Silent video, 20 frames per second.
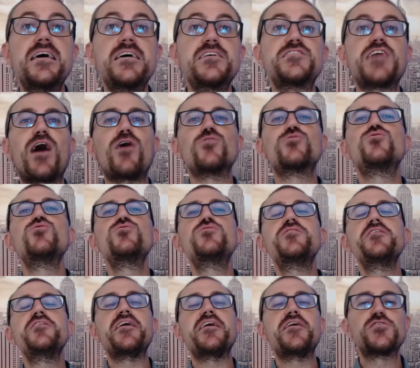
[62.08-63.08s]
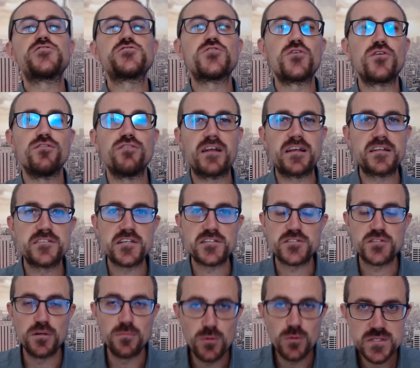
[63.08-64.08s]
Ciao a tutti, io sono
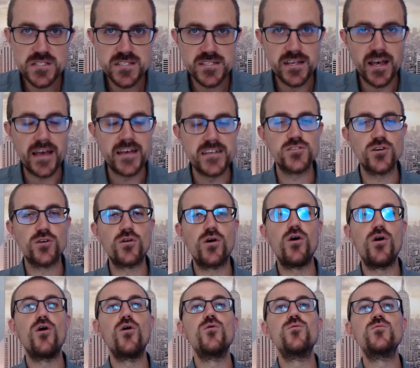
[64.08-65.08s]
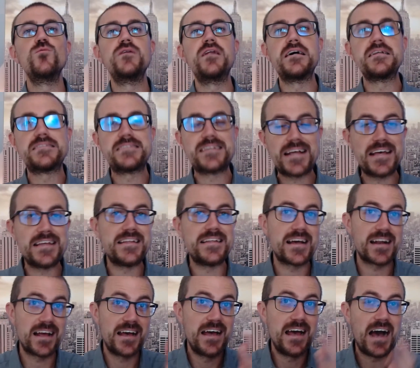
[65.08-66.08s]
Francesco Buzzi e sono un
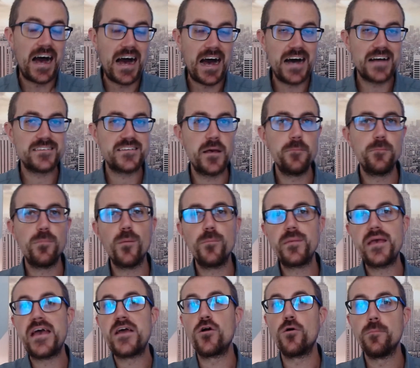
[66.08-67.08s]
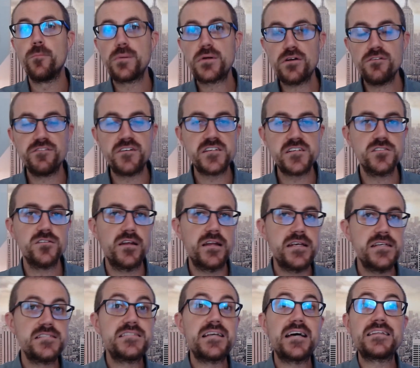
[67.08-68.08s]
trader a tempo pieno
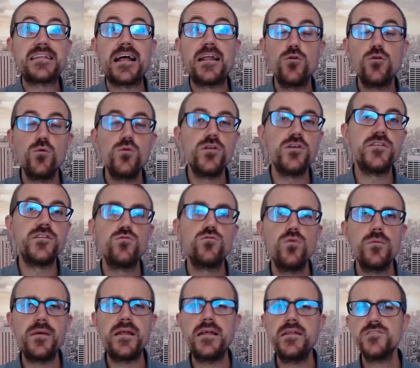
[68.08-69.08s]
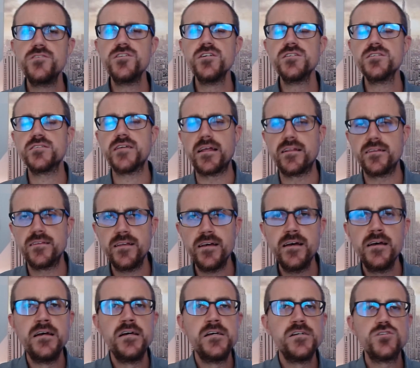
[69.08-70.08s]
professionista da luglio del
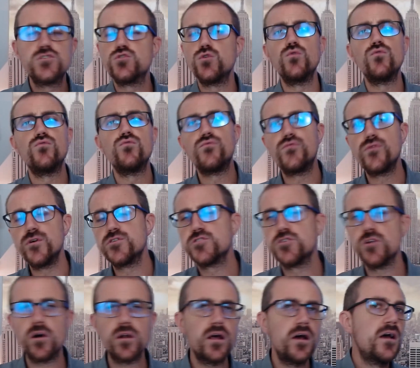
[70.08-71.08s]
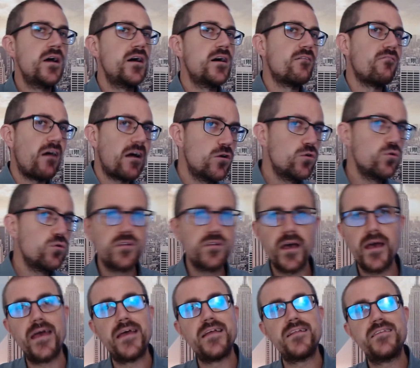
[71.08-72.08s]
2017 su future,
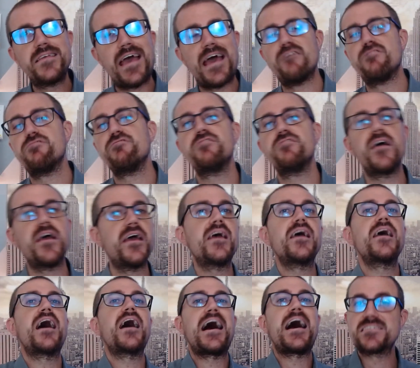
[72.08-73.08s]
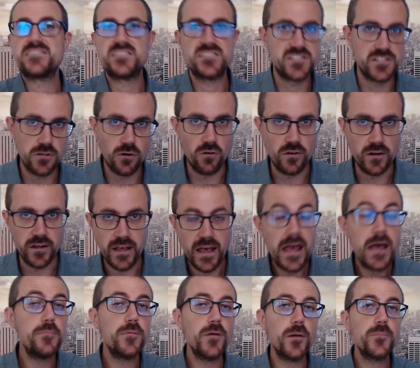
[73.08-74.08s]
valute, ETF e azioni.
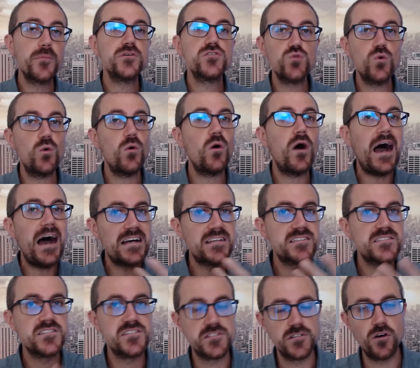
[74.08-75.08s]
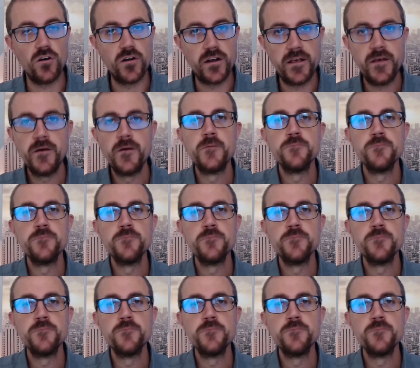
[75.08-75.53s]
E proprio su azioni